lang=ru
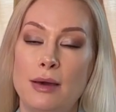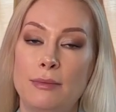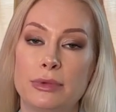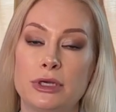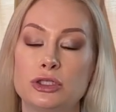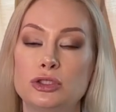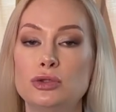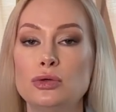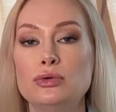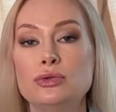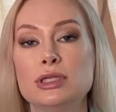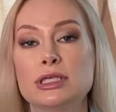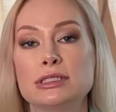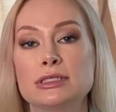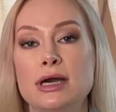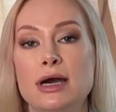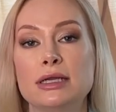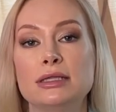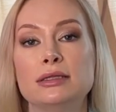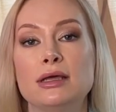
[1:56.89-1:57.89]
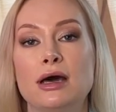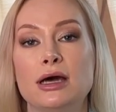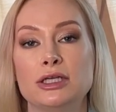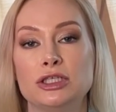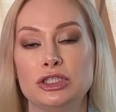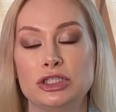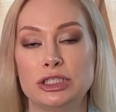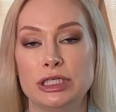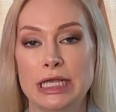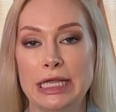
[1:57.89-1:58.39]
Про что у нас карта
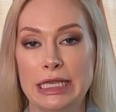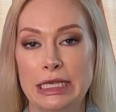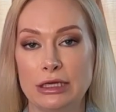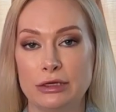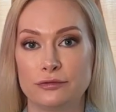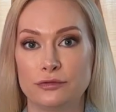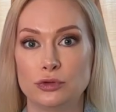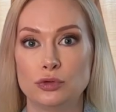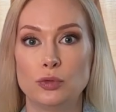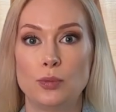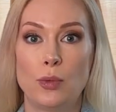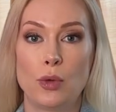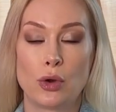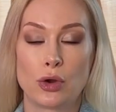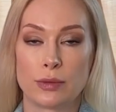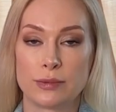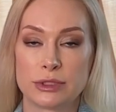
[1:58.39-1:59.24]
«Отшельник» в глубоком